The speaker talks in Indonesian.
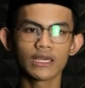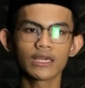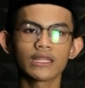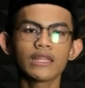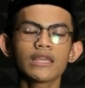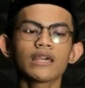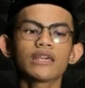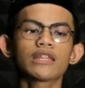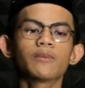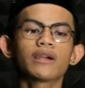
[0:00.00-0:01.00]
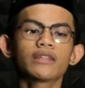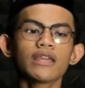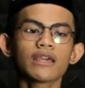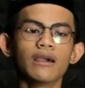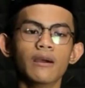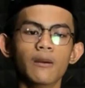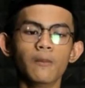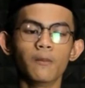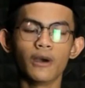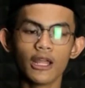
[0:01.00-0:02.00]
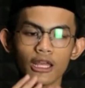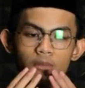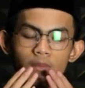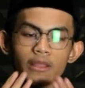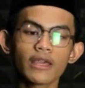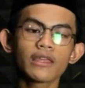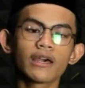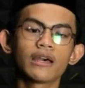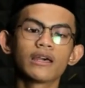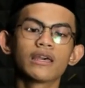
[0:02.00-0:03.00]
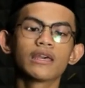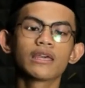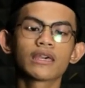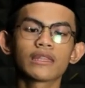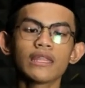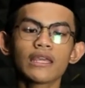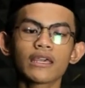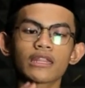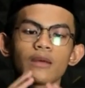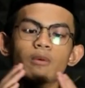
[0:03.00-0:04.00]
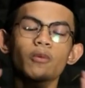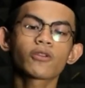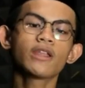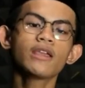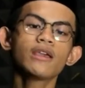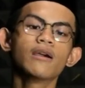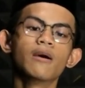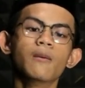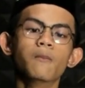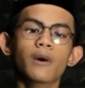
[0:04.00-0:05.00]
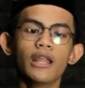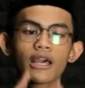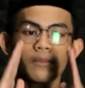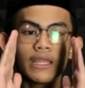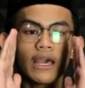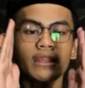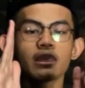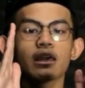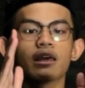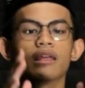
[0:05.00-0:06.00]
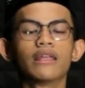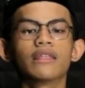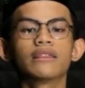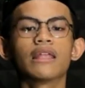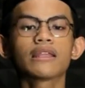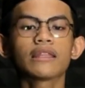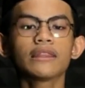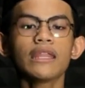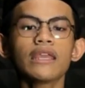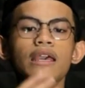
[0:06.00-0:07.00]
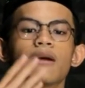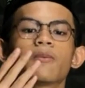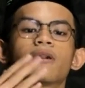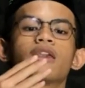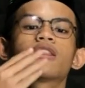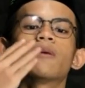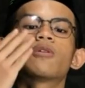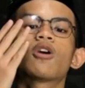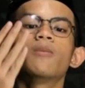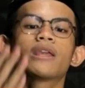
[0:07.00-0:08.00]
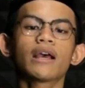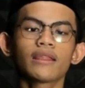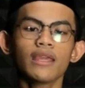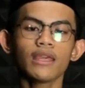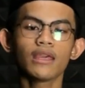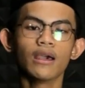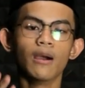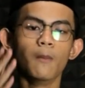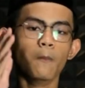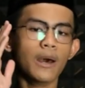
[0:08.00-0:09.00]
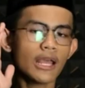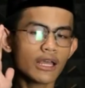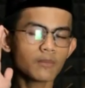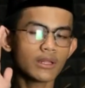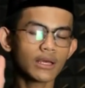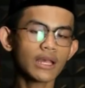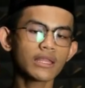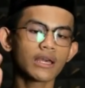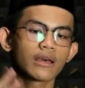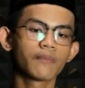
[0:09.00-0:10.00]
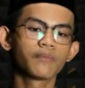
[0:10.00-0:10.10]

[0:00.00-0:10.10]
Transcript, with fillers: Ketika kita mengetik, malaikat membacanya. Ketika kita memposting, malaikat melihatnya. Dan ketika kita berkomunikasi, malaikat mendengarnya.